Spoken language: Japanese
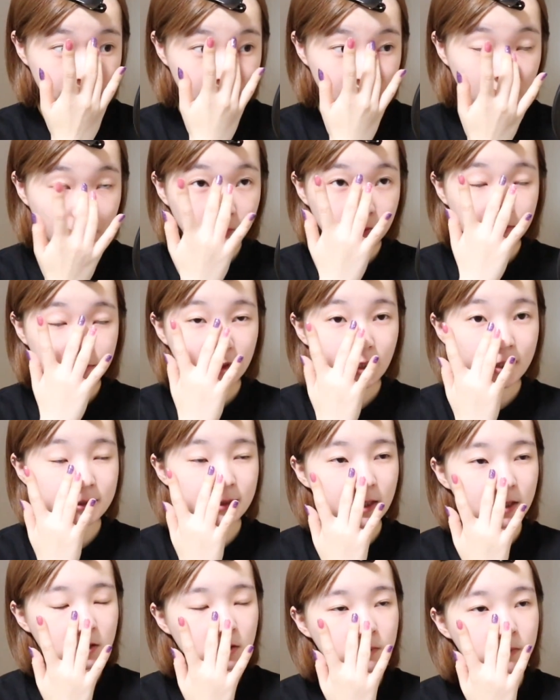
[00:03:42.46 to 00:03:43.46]
でも大
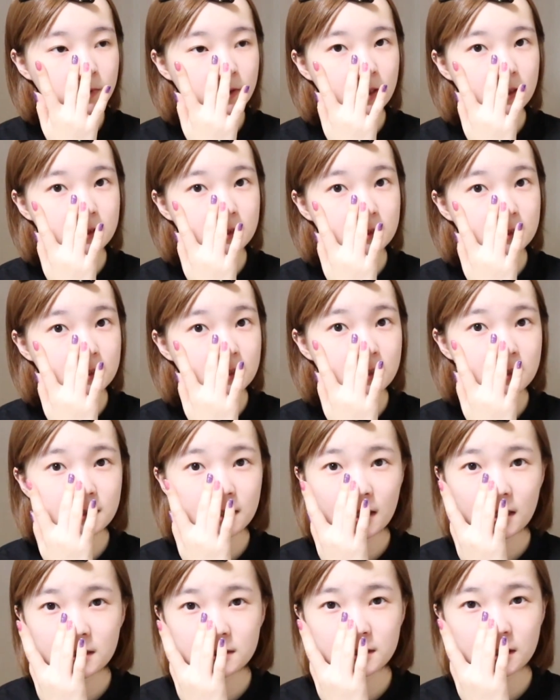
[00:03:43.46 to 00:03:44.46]
体友達新
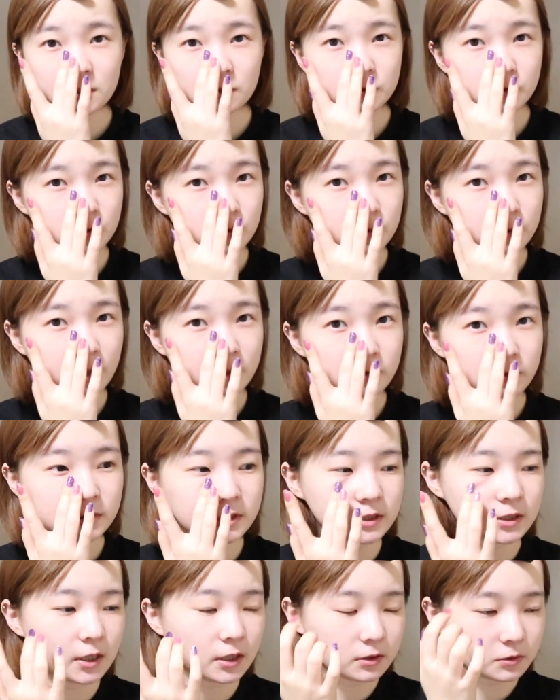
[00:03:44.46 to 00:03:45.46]
幹線の終電の
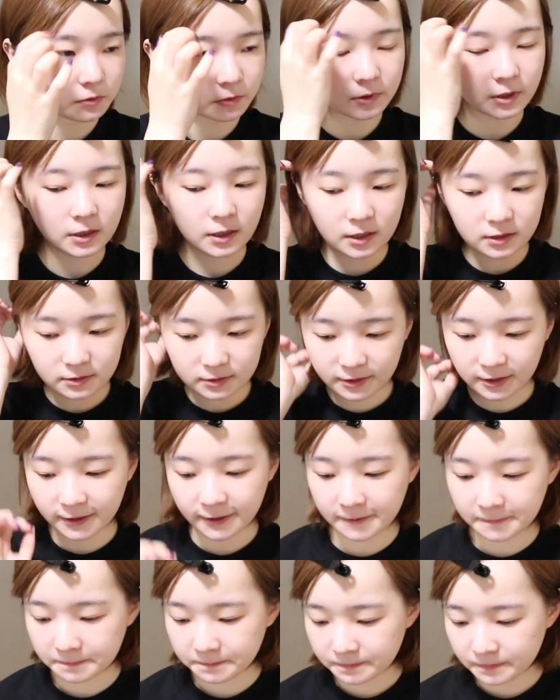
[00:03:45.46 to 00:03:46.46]
時間とかがあっ
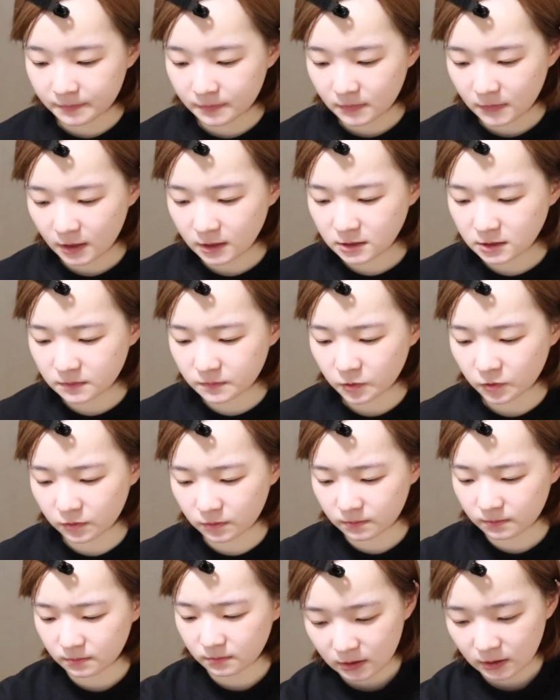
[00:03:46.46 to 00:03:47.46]
ていつ
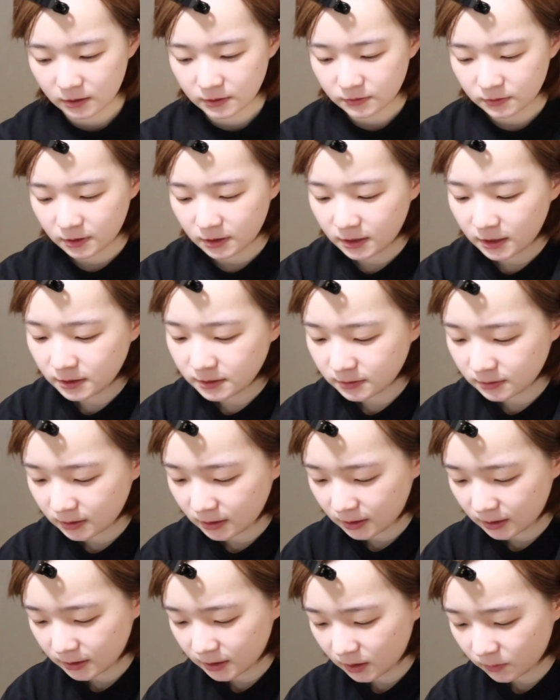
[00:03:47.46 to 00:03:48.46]
も一緒に
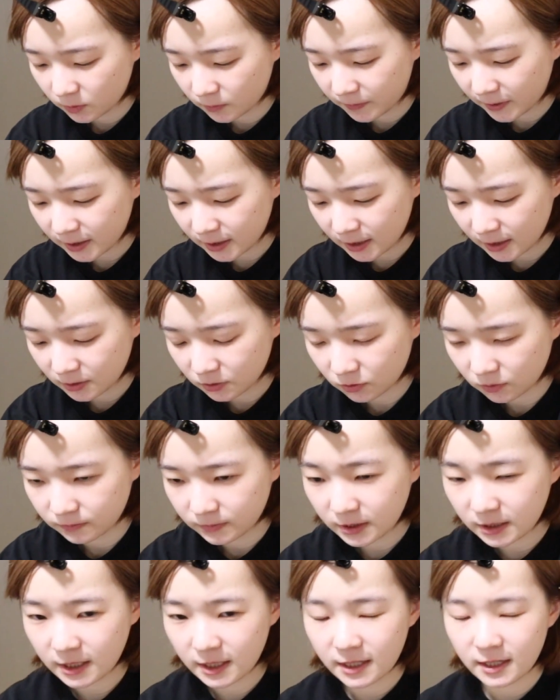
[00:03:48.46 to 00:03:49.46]
ディズニー行ってもパレードを
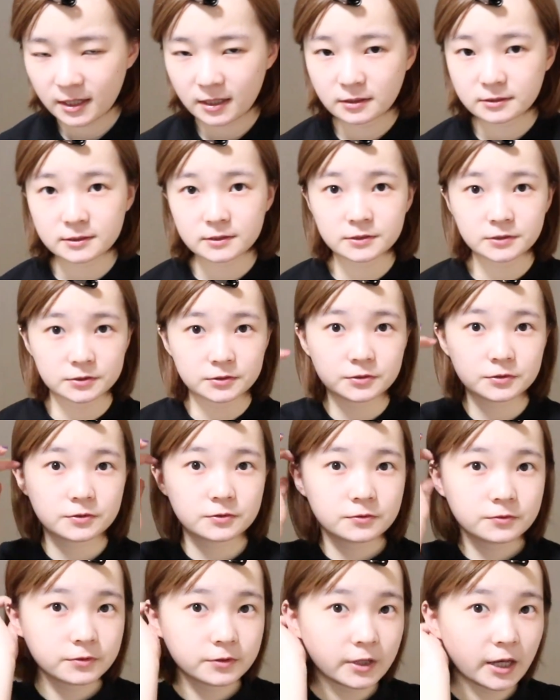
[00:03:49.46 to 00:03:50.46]
見れず
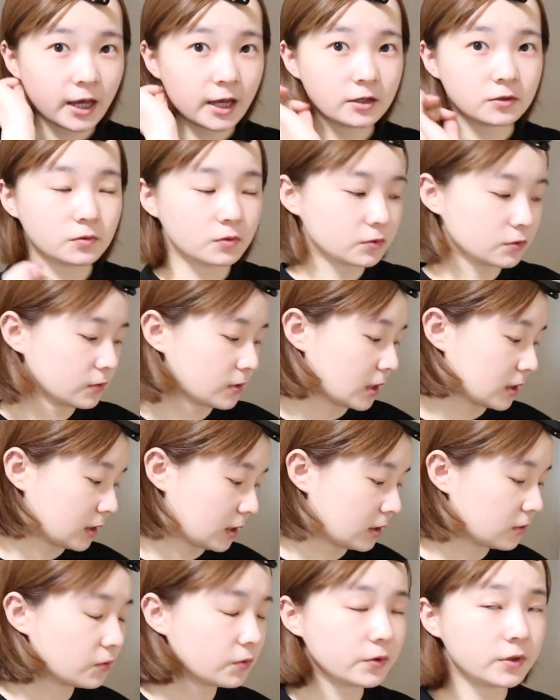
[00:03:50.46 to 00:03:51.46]
帰ることが
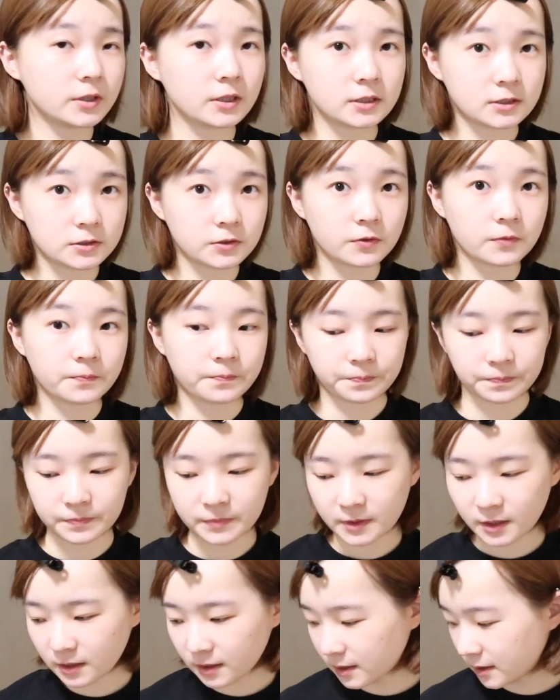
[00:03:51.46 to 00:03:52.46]
ね多いんですよ
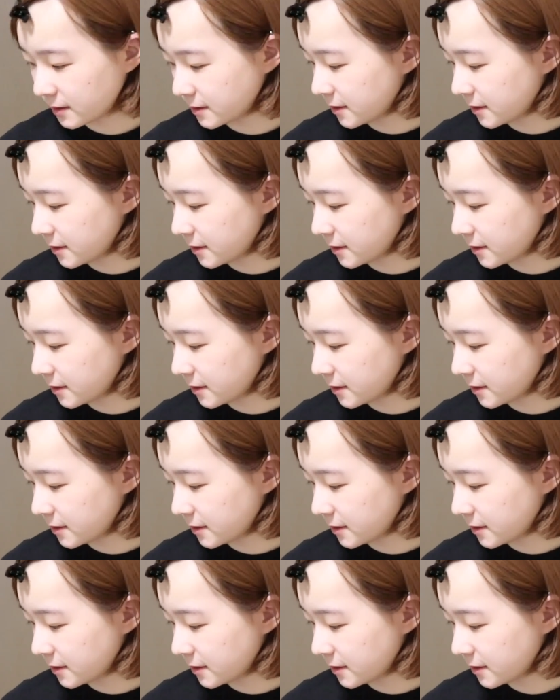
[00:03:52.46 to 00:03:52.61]
だから